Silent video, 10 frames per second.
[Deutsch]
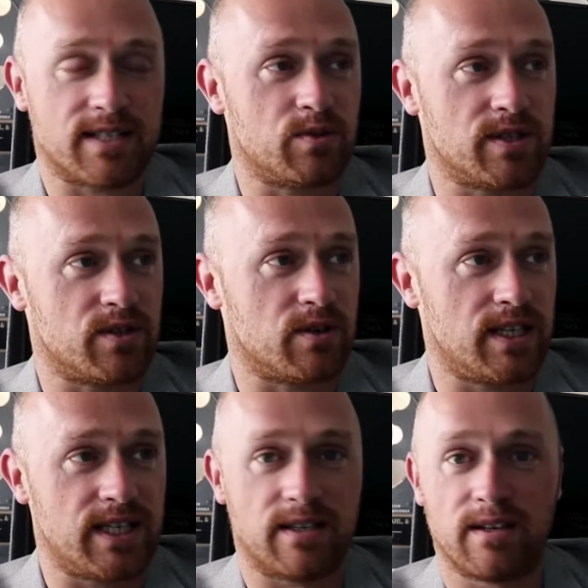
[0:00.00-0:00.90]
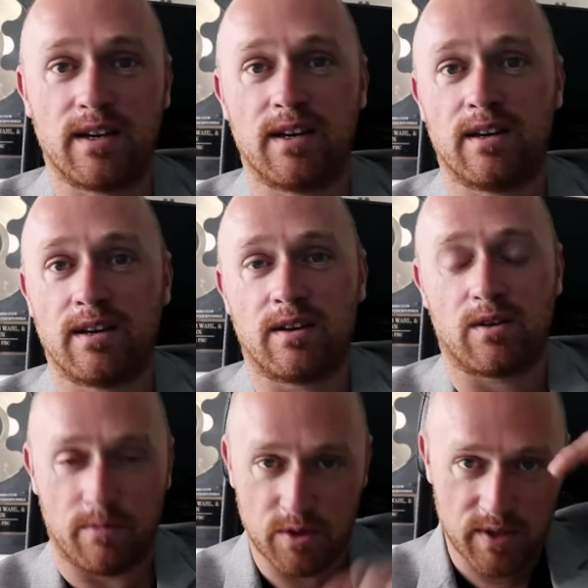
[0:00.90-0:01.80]
Hast du ja. das noch nicht?
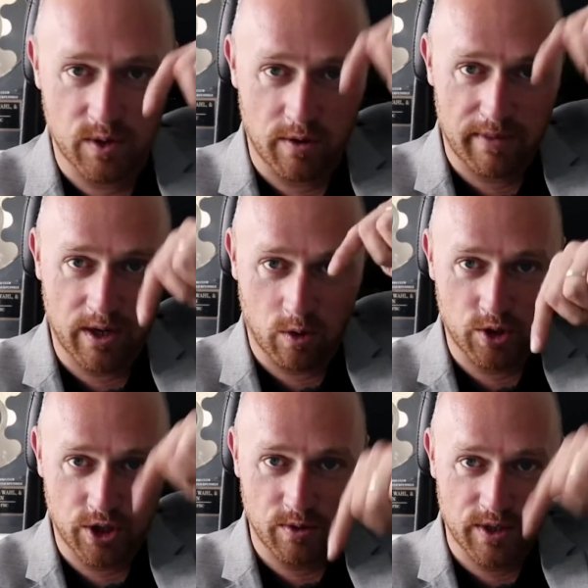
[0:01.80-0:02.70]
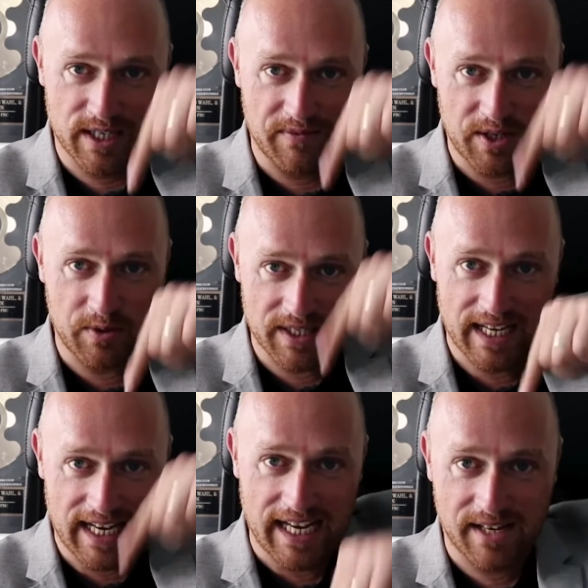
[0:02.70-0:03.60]
Komm sowieso in mein Coaching. Unter diesem Video ist
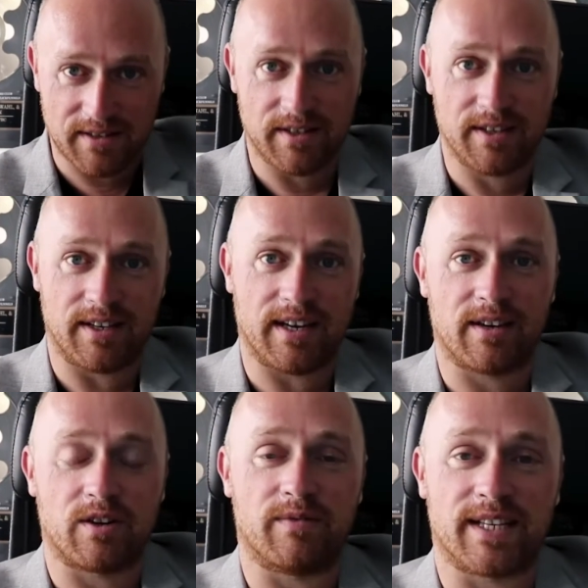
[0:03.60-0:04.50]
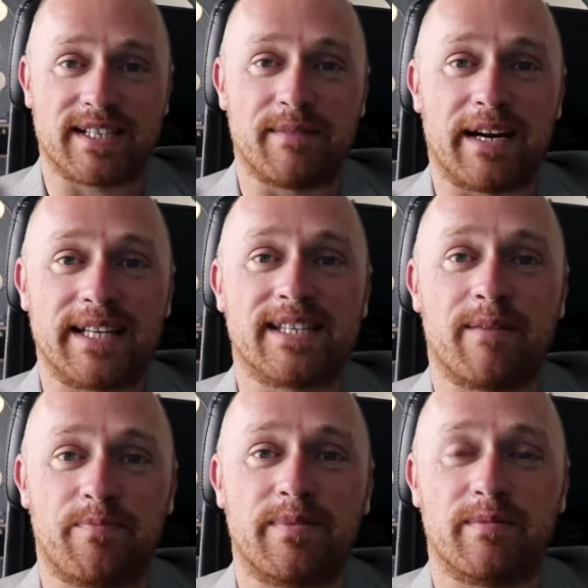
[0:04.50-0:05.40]
ein Link. Ja, können wir das
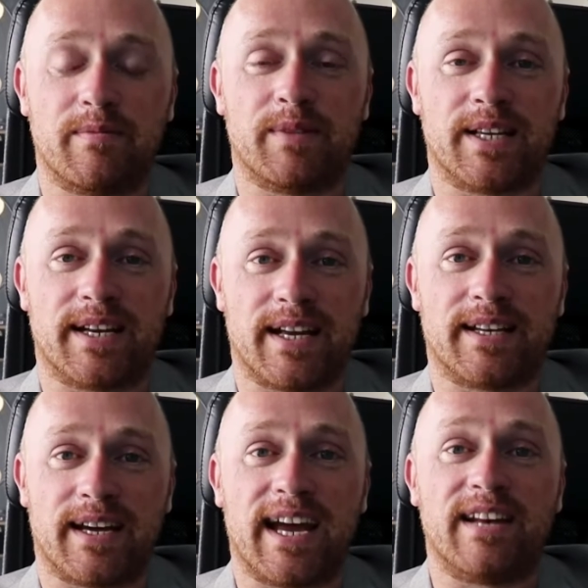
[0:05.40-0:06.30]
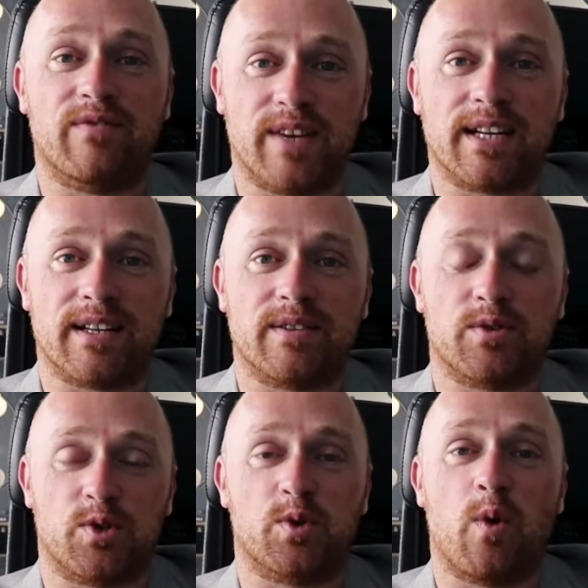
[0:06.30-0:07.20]
gemeinsam miteinander entwickeln,
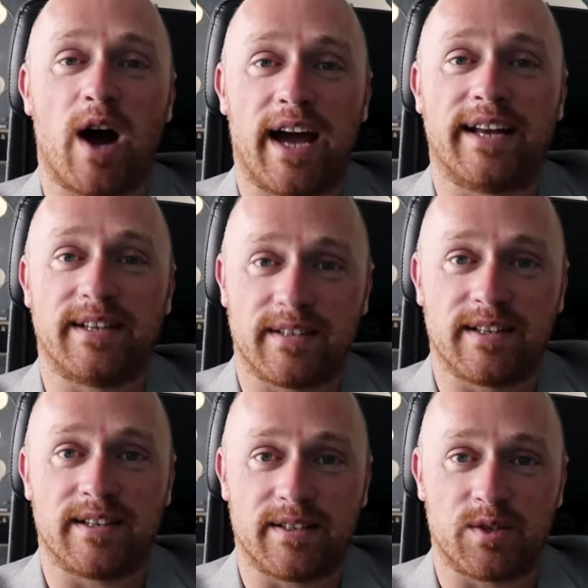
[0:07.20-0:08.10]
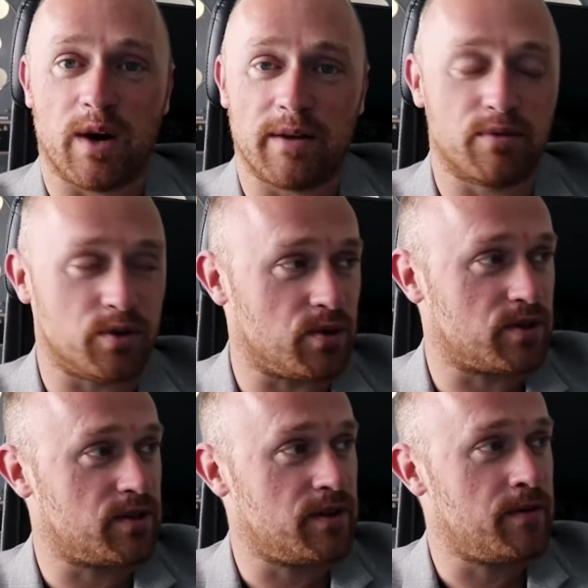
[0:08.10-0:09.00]
so ein, äh, so ein
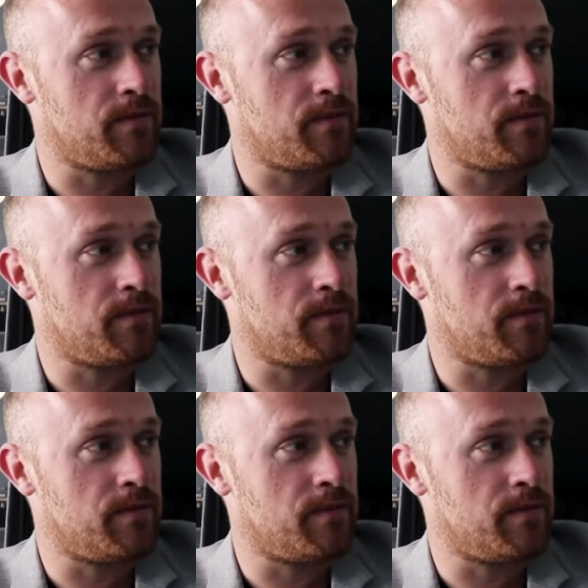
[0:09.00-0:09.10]
Produkt?